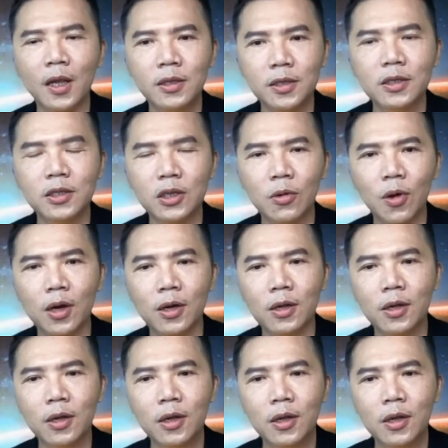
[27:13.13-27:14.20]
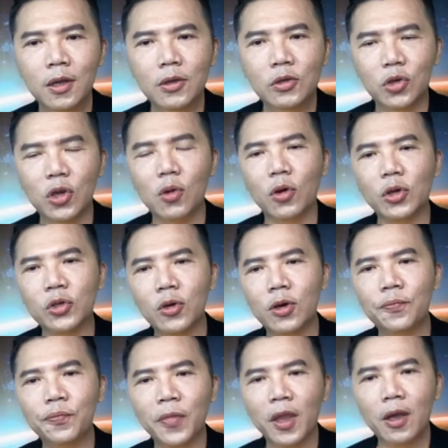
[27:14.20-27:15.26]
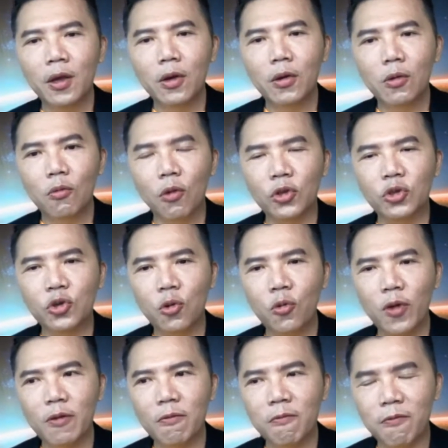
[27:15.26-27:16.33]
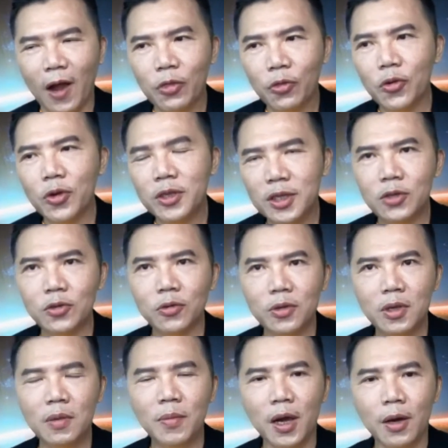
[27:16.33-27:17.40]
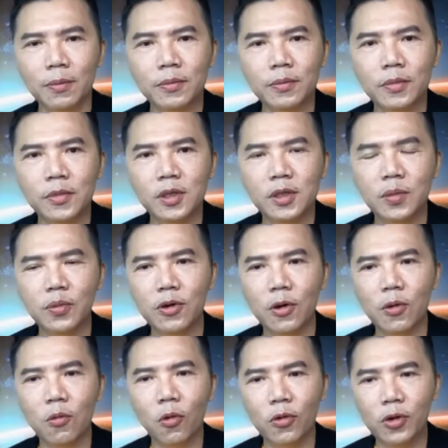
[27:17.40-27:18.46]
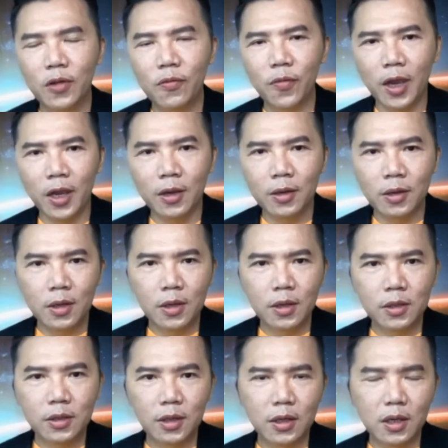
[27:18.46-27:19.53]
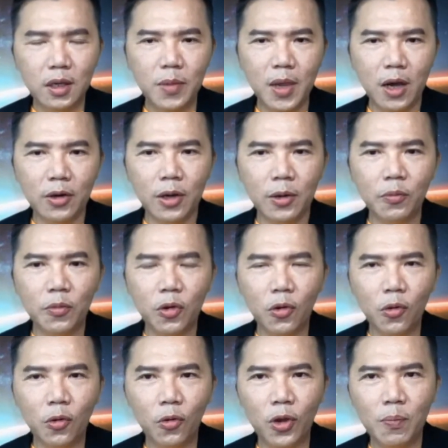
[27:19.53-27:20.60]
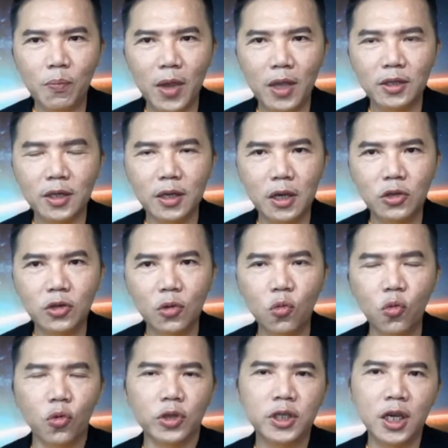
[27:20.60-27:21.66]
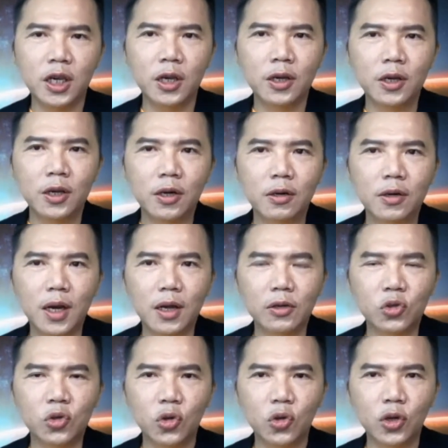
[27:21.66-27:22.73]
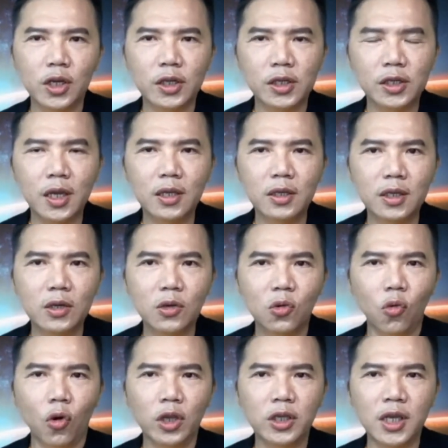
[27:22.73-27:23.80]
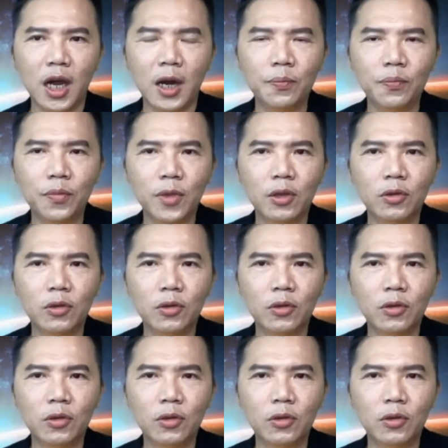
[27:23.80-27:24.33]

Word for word: 政治化了。所以我说，我从未反对接种疫苗，只不过我认为这个疫苗呢会变成一种武器。让许多的先进国家